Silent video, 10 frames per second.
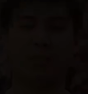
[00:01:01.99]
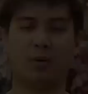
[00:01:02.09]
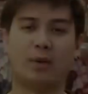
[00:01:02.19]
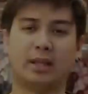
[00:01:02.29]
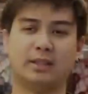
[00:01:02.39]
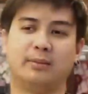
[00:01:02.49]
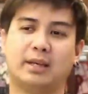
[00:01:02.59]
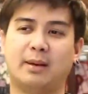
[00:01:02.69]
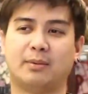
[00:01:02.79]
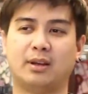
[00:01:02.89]
ประวัติใช่ไหม
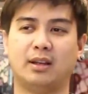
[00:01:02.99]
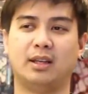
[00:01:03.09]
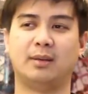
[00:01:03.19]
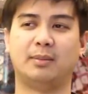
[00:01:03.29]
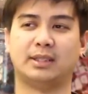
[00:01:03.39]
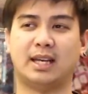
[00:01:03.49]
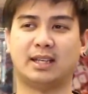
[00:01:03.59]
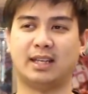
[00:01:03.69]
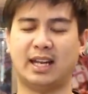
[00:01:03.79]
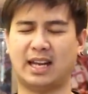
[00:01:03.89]
ครับก็เริ่มมาจาก
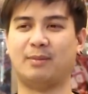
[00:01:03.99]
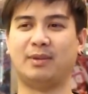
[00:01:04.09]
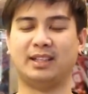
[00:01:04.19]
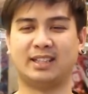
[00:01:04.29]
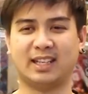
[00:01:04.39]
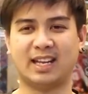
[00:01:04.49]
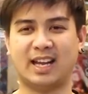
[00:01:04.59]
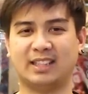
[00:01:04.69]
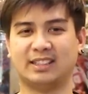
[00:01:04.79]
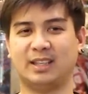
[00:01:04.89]
เนี่ยแหละครับเล่น KSR เส